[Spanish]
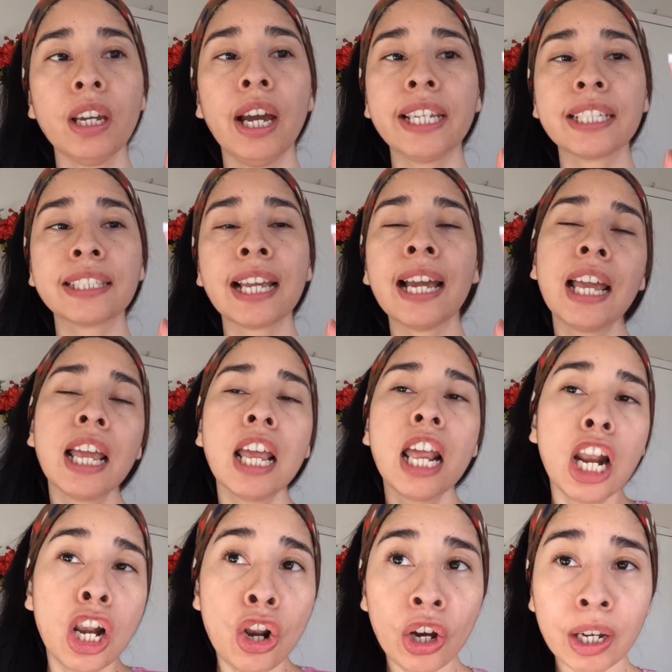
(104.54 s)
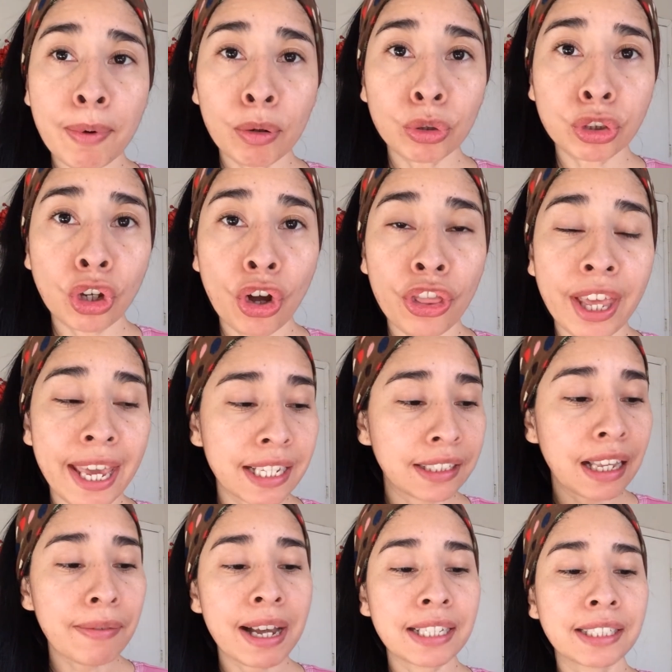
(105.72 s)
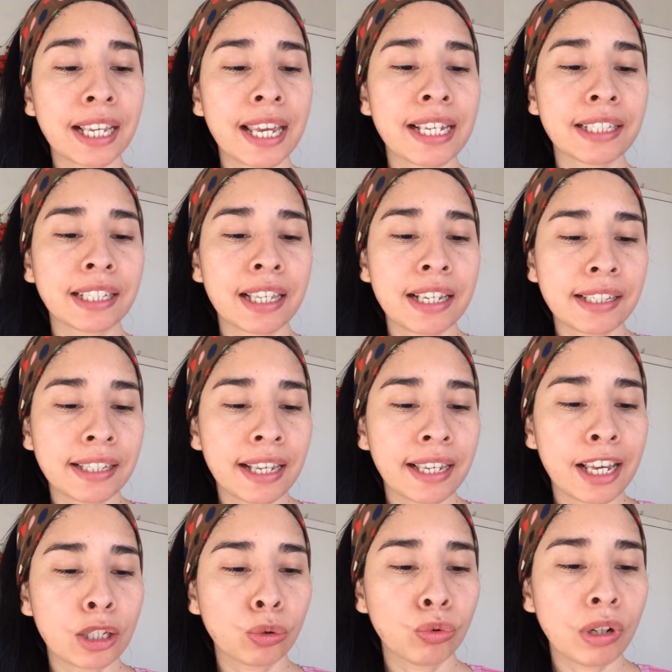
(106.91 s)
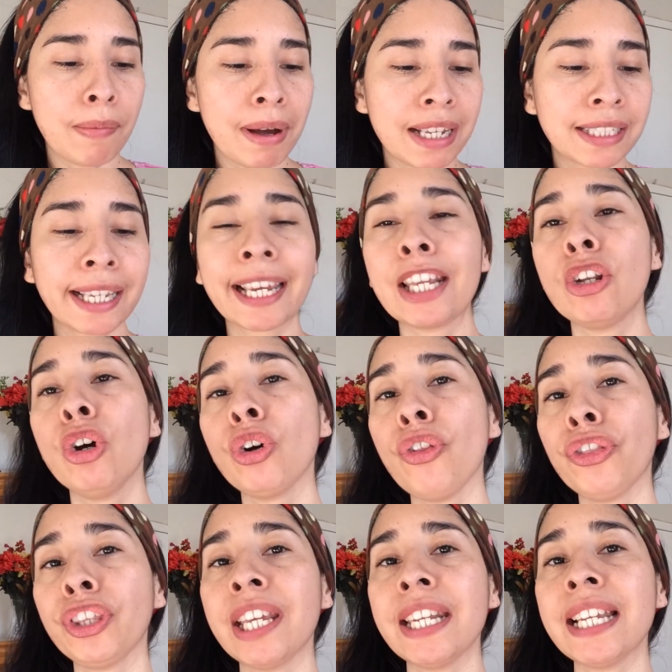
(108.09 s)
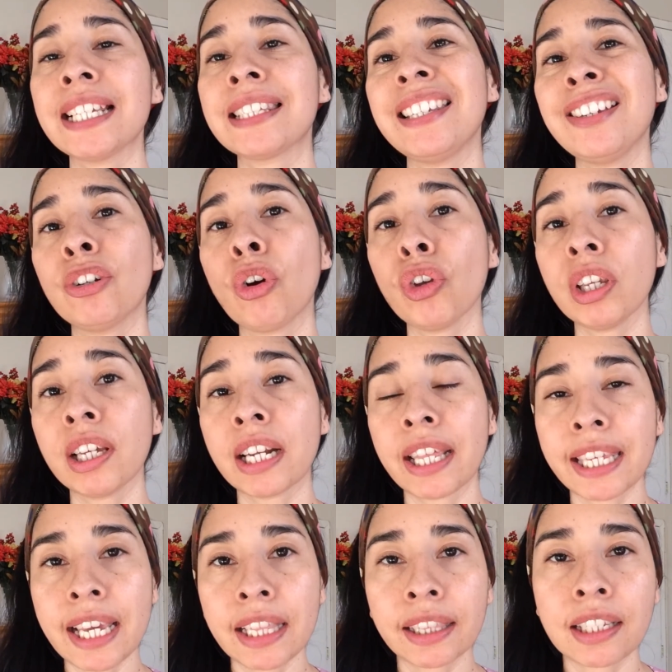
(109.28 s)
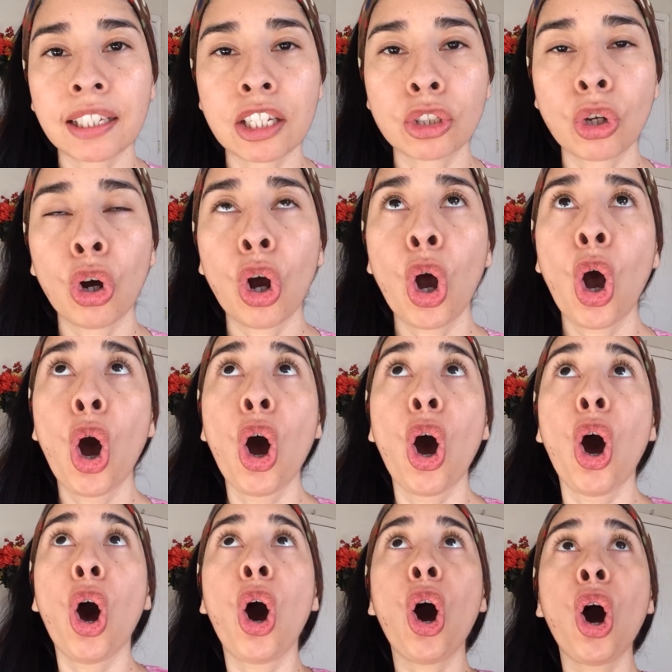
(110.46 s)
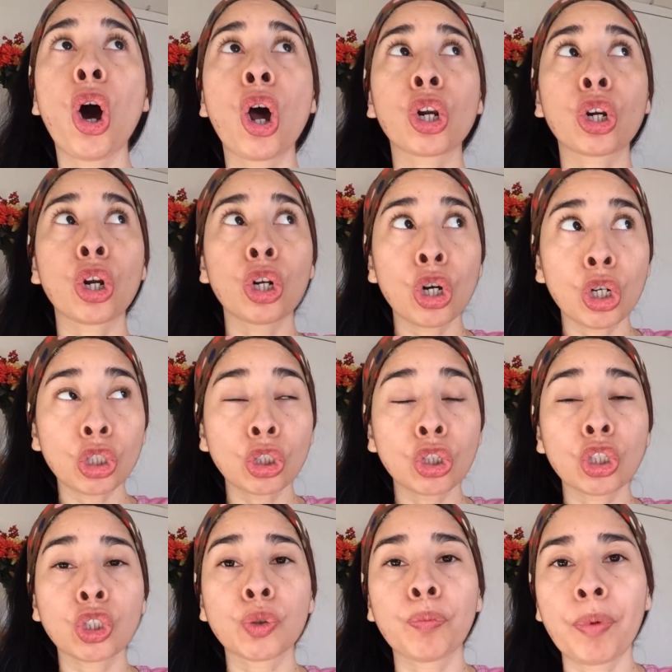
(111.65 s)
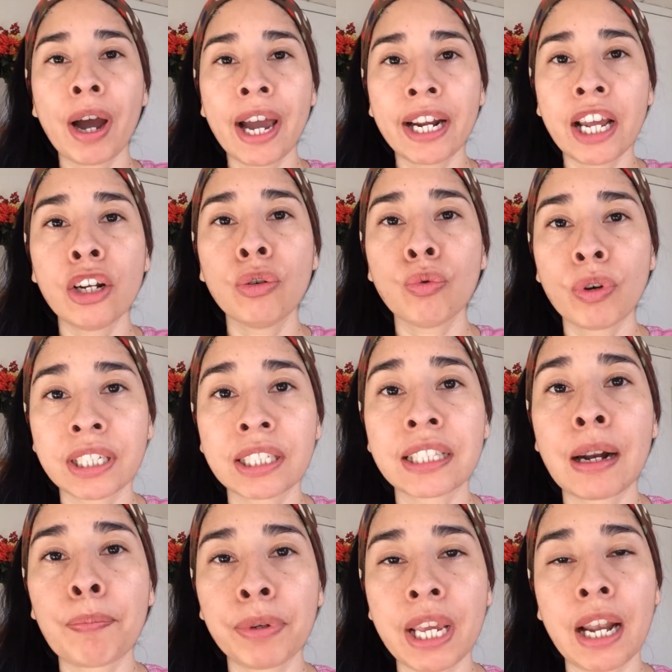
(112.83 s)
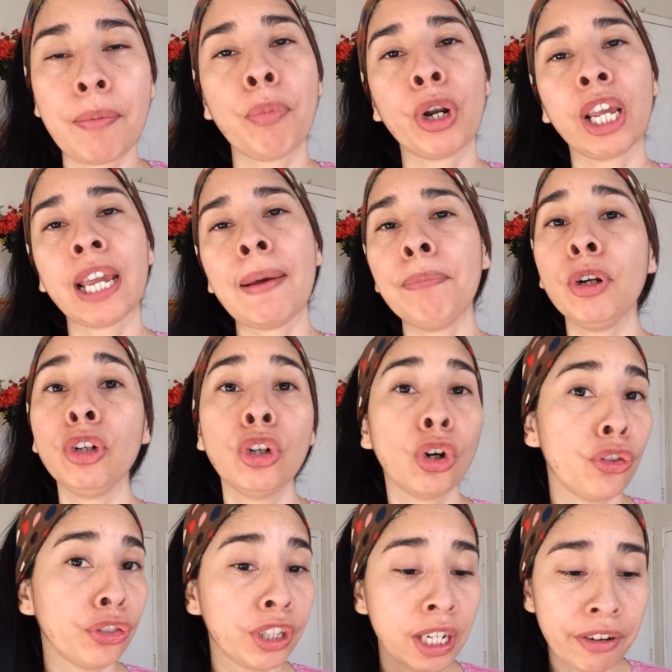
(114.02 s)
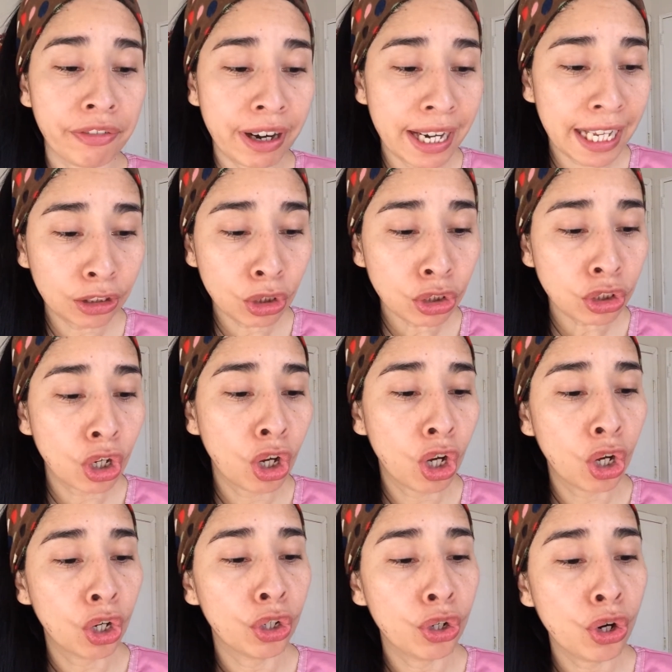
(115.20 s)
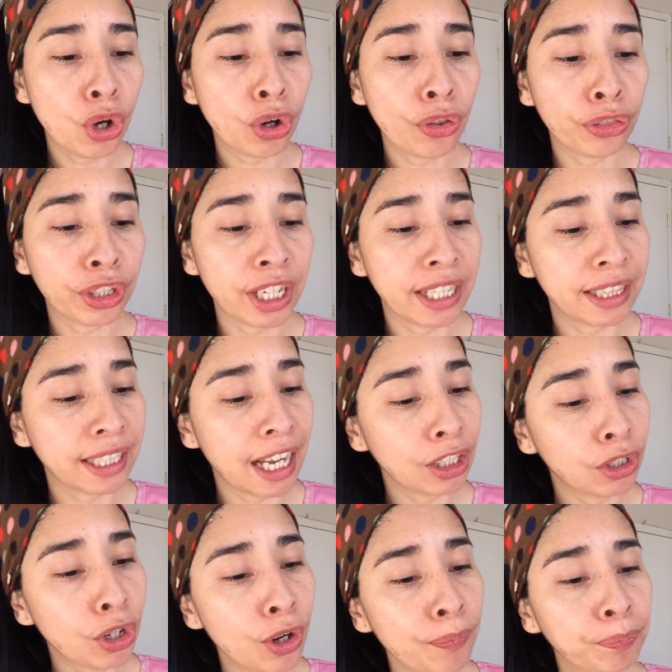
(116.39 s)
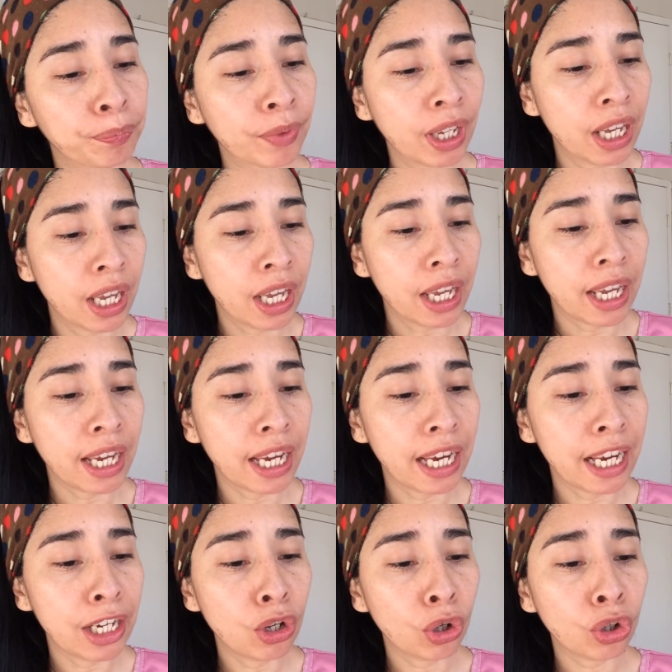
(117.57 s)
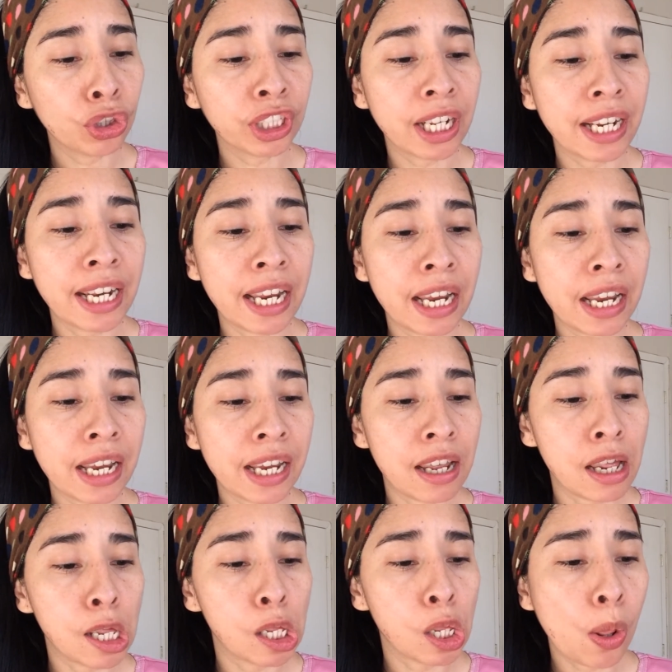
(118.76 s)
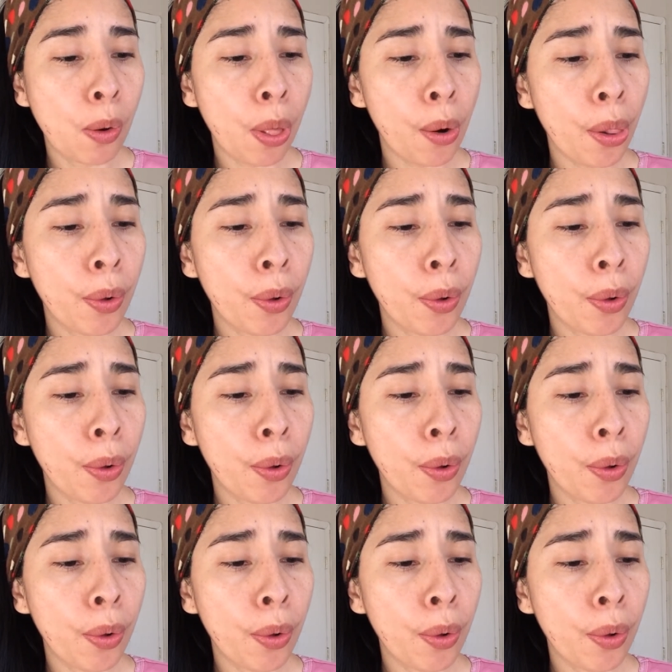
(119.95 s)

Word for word: Ahí está. Lo que me gustó de esta base es que dice que es una base que no contiene cinco ingredientes que son horrorosos para nuestra piel. Por ejemplo, no contiene falatos, no contiene talco, eh, no contiene eh,